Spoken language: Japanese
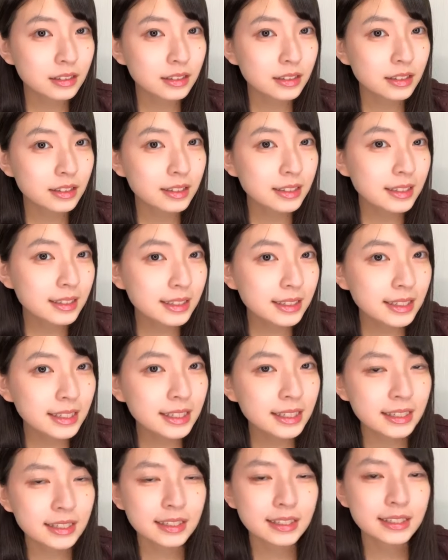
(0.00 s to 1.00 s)

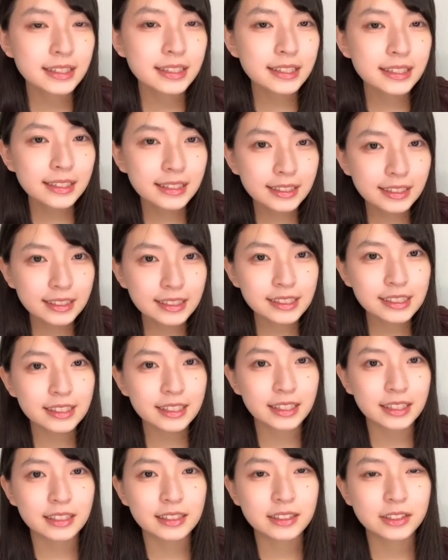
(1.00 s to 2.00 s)
CD, CD
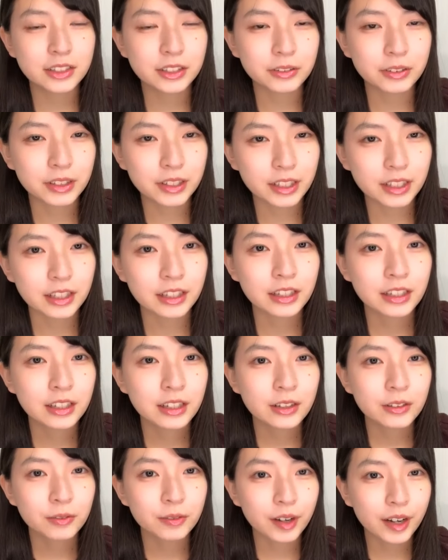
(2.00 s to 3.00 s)
に関してはね
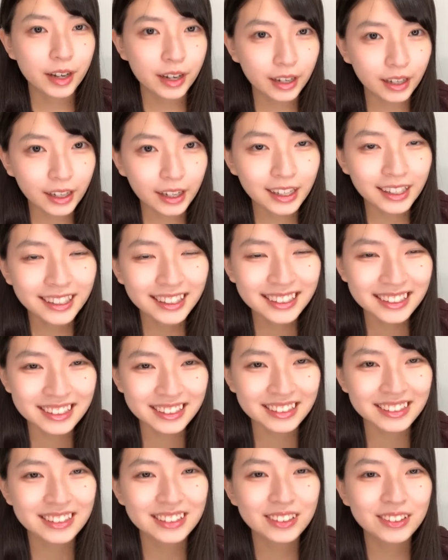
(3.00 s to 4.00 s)
わからないで
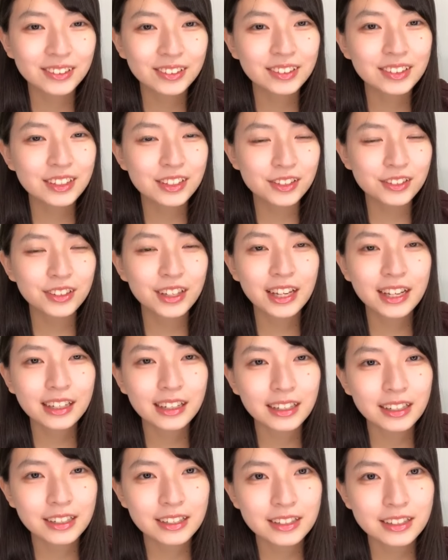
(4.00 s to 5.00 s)
すその主題
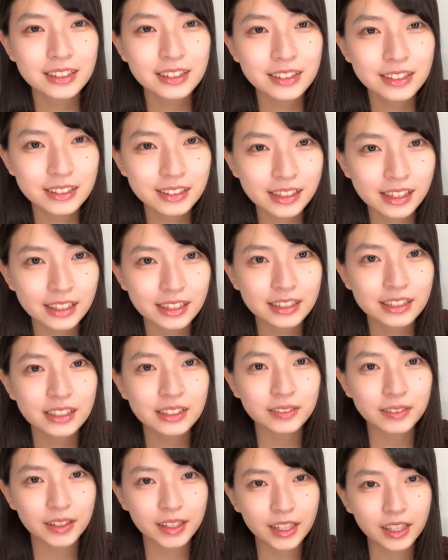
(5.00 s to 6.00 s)
歌に関し
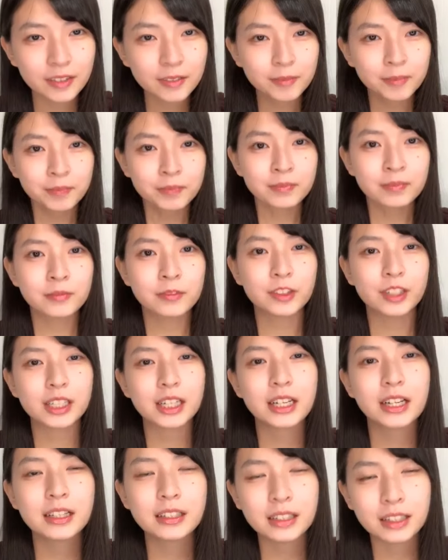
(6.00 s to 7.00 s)
てはねわ
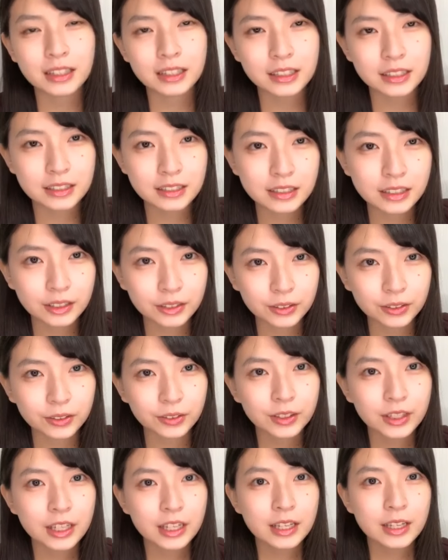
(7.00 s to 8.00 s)
からないですけ
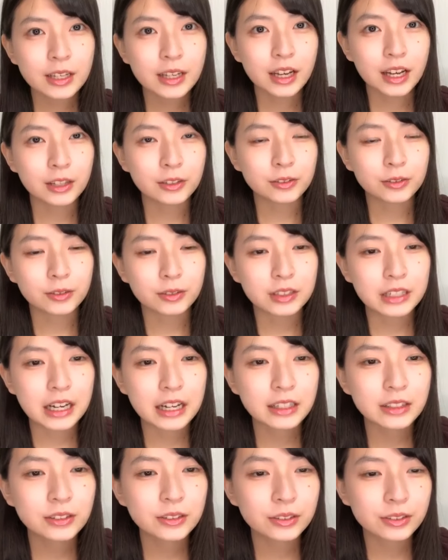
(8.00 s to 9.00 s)
どあの
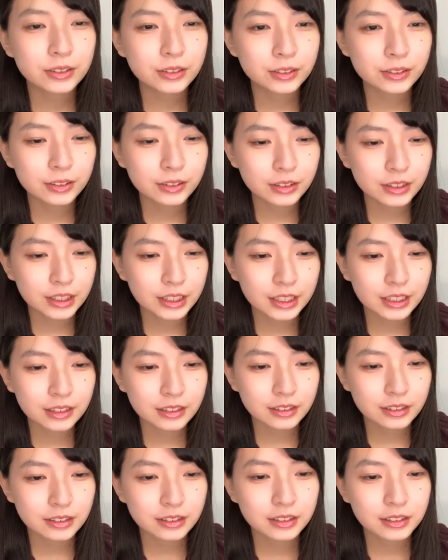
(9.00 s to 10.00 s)
監督
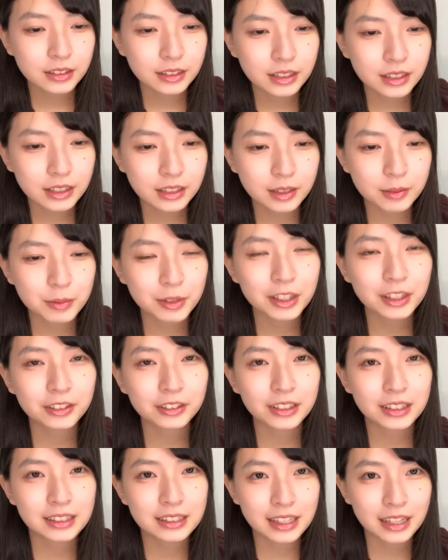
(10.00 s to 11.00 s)
に聞いてみて
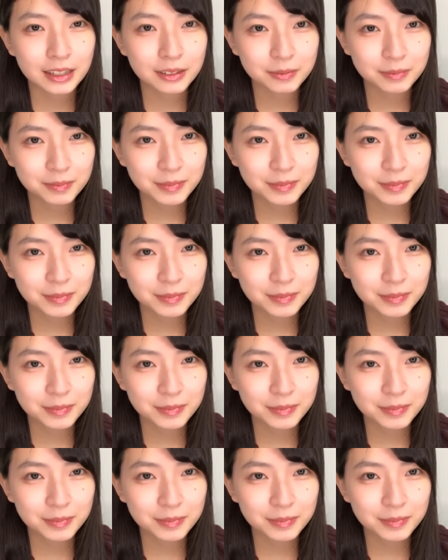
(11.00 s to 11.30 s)
ください